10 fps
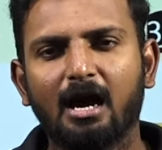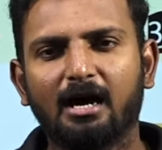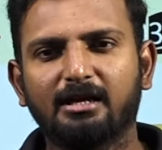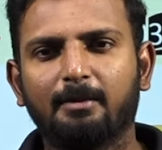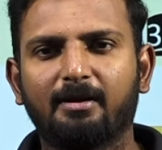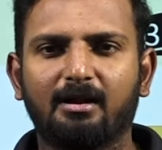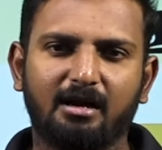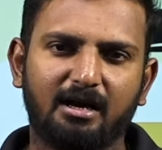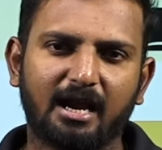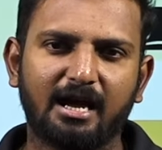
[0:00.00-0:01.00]
அதுக்கப்புறம்
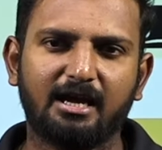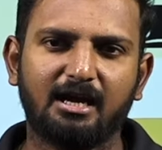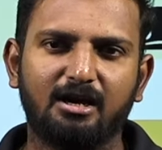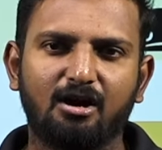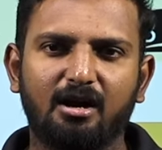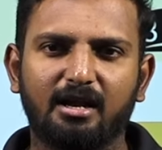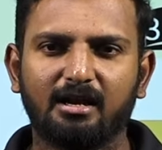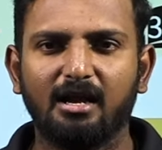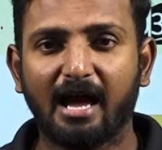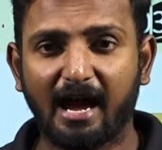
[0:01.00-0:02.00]
ரேங்கிங் அண்ட் ஆர்டர்
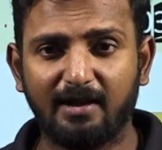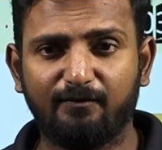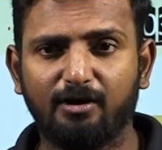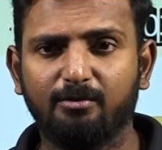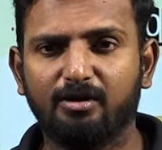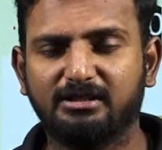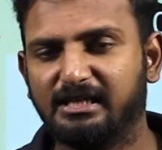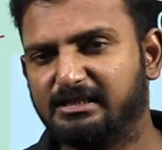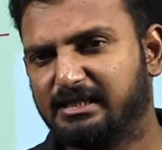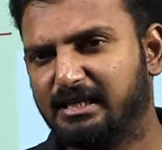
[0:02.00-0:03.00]
ஆல்ஃபா நியூமரிக்
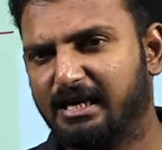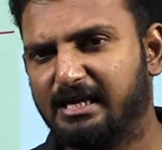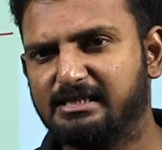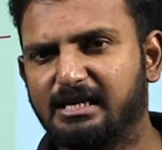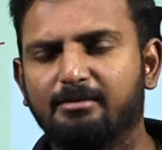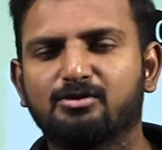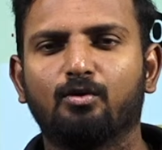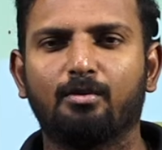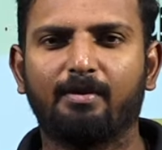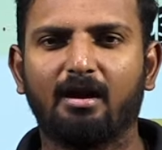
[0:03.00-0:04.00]
சீரிஸ் இதெல்லாம் ஈஸியாக நம்ம
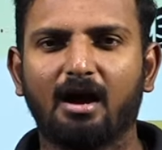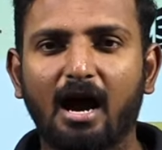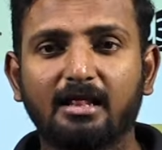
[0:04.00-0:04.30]
ஸ்கோர் பண்ணலாம்